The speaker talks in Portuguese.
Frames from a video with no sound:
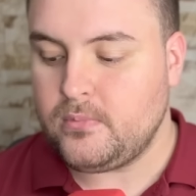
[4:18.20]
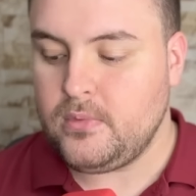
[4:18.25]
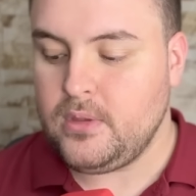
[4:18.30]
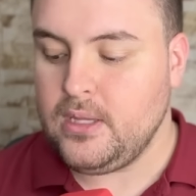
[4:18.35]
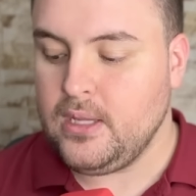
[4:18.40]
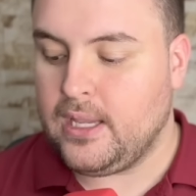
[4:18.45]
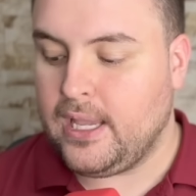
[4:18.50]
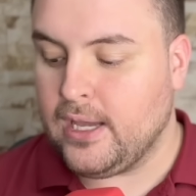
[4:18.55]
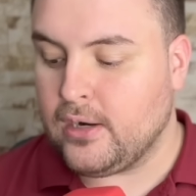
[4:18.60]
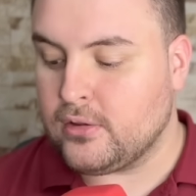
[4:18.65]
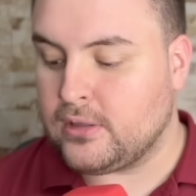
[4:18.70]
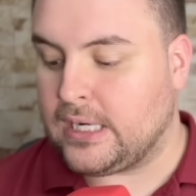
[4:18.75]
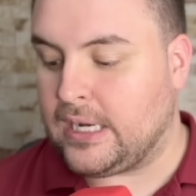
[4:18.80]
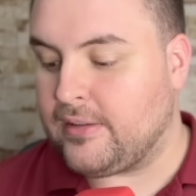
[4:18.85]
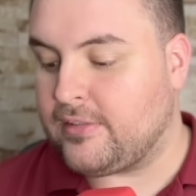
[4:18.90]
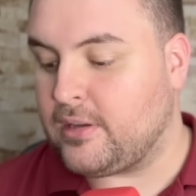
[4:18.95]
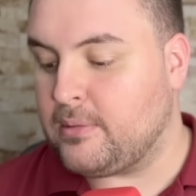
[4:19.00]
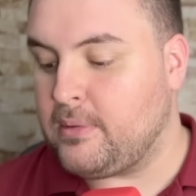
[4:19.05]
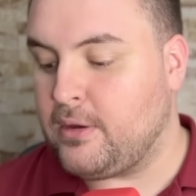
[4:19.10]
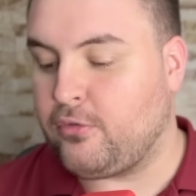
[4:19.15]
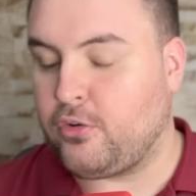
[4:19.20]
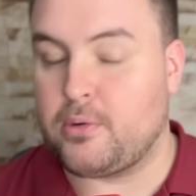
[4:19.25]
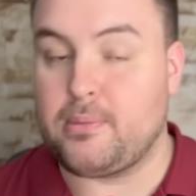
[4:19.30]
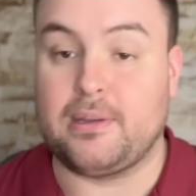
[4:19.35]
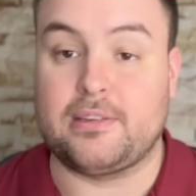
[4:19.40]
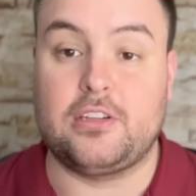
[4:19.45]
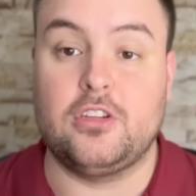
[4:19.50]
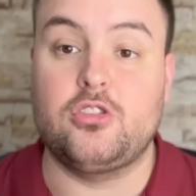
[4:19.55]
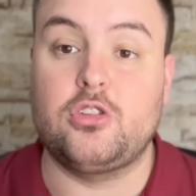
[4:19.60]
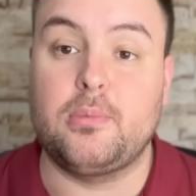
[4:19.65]
Quero trazer uma
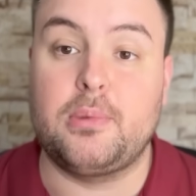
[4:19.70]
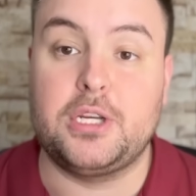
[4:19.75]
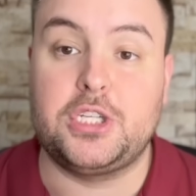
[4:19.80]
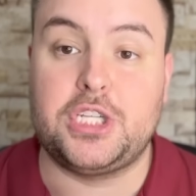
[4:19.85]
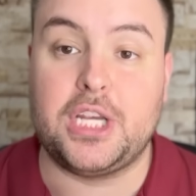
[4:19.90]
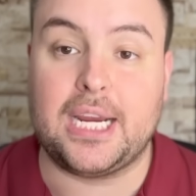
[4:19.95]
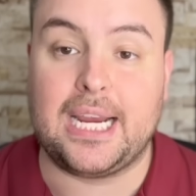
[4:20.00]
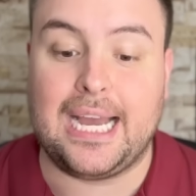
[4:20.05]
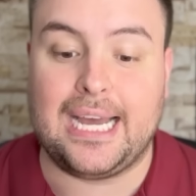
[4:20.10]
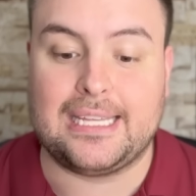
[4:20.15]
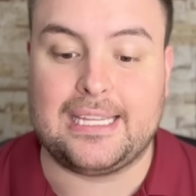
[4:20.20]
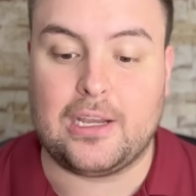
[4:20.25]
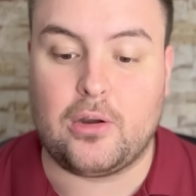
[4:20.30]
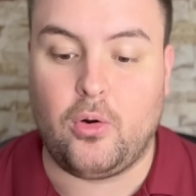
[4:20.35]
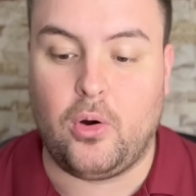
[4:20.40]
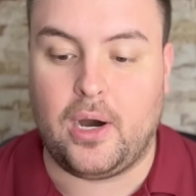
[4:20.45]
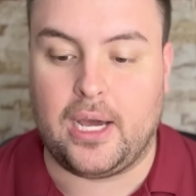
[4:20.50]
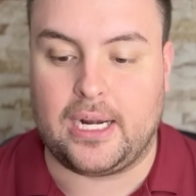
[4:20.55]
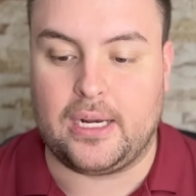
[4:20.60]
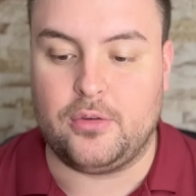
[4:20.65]
informação sobre chegada agora.